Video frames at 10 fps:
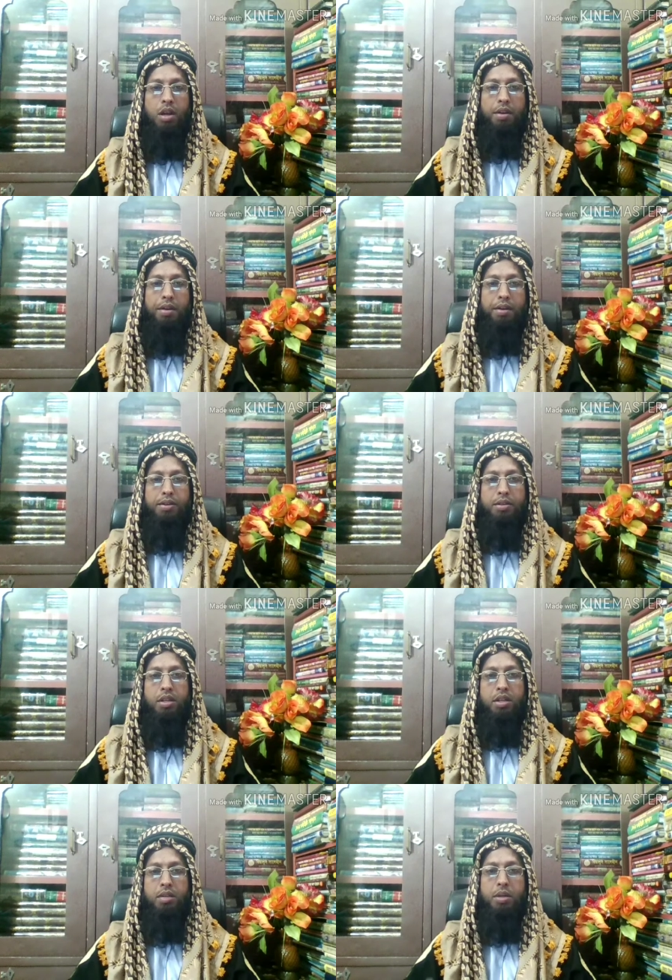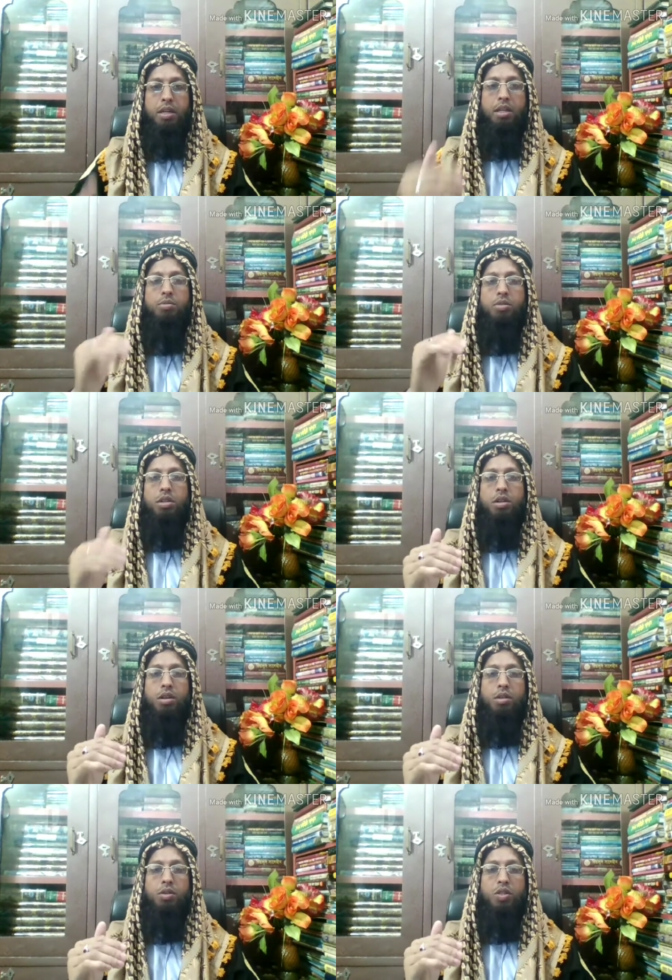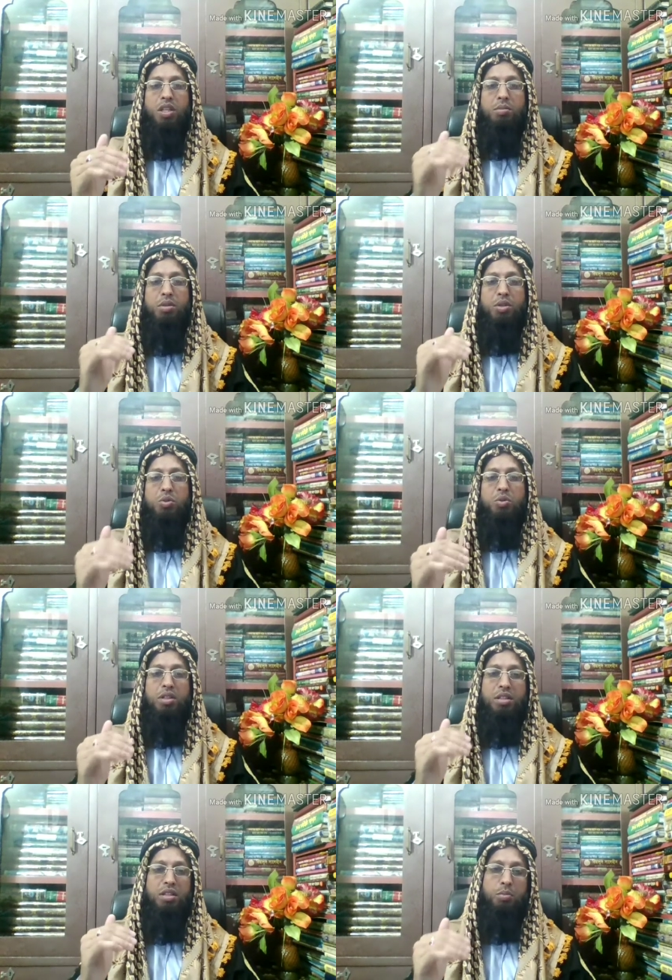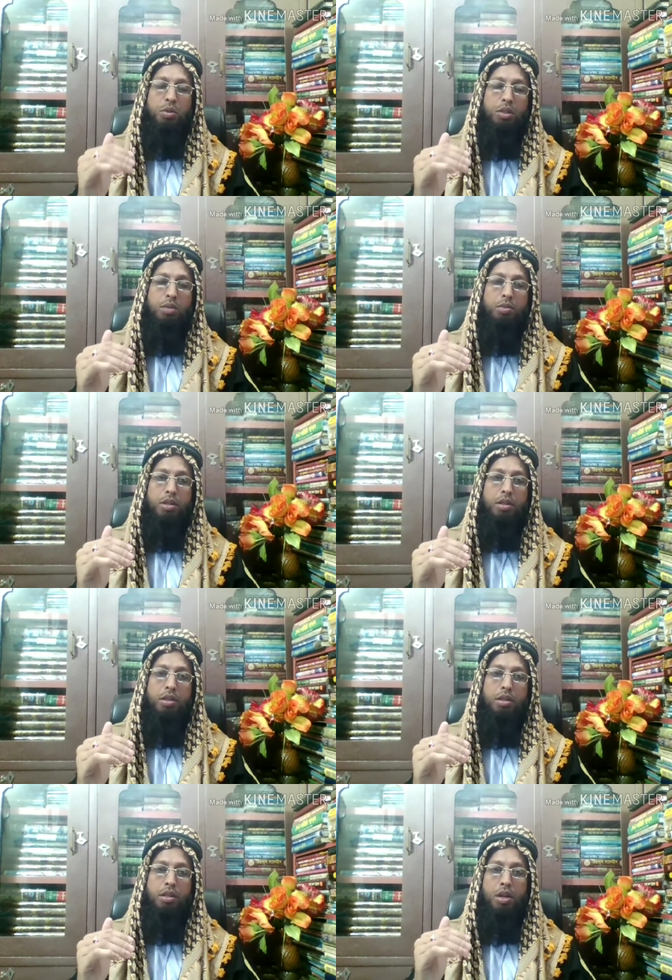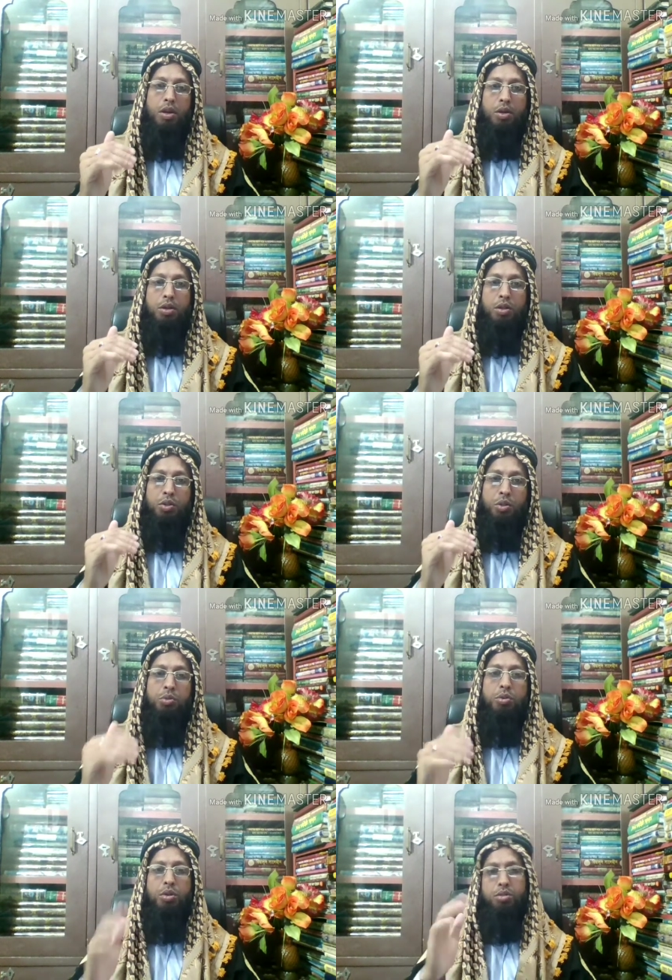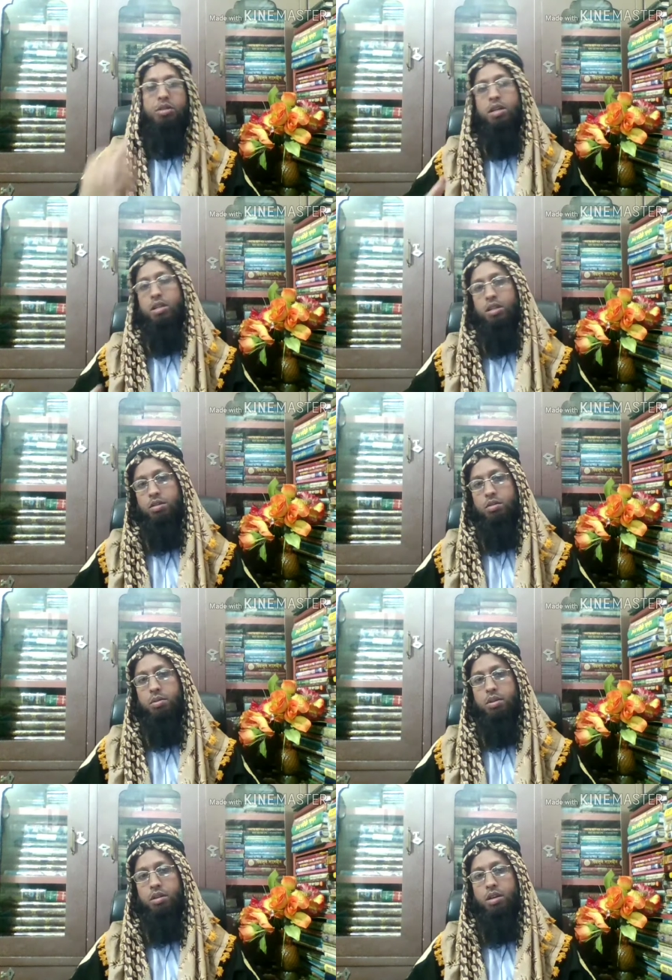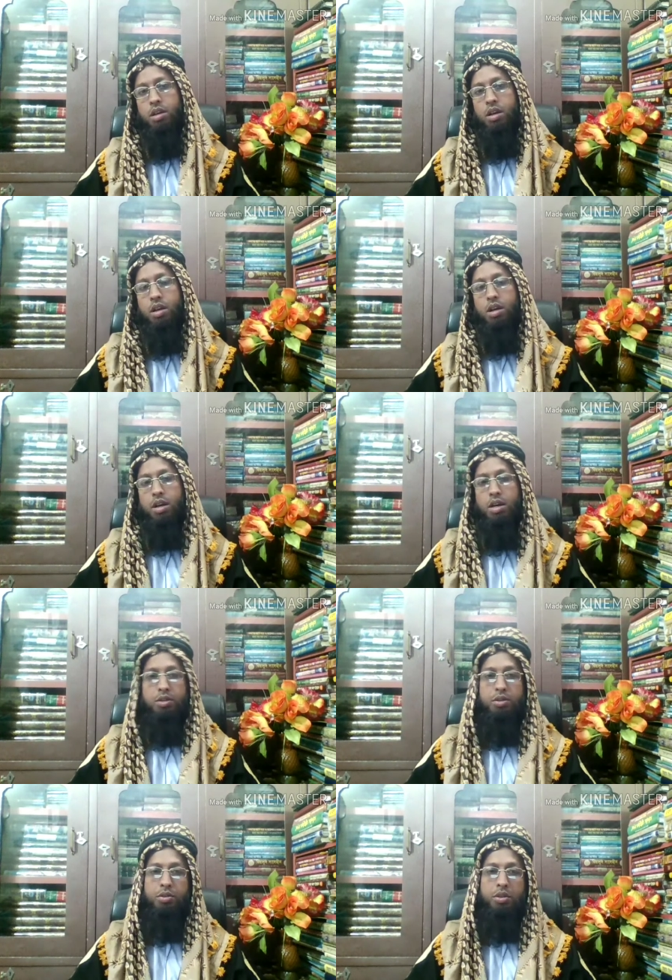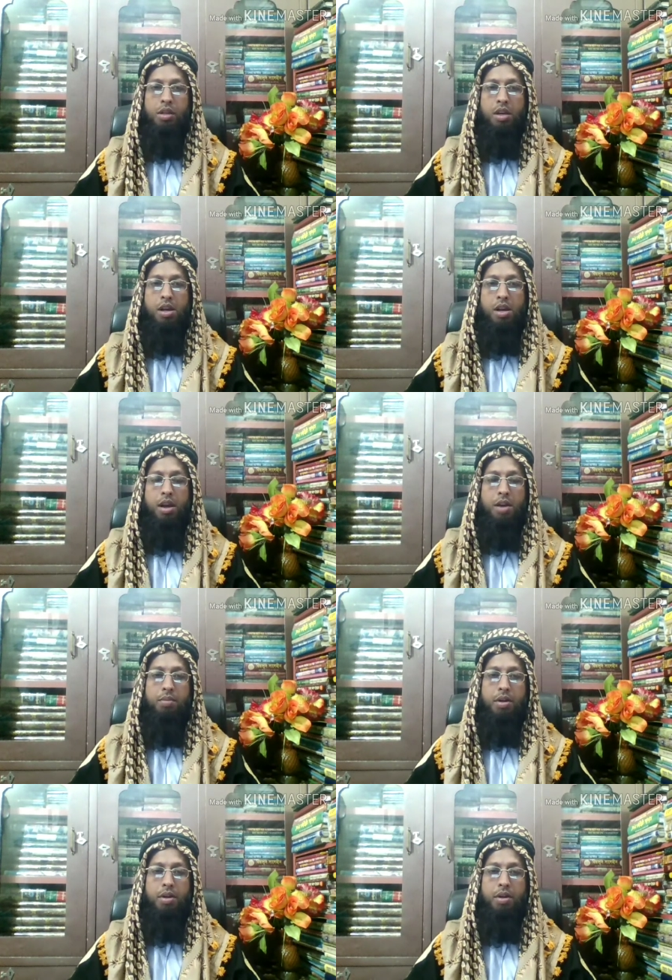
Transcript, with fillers: এই জন্যে নবী করিম সাল্লা সাল্লামের সুন্নাতের প্রতি আমাদের সুনজর থাকতে হবে আসুন আমরা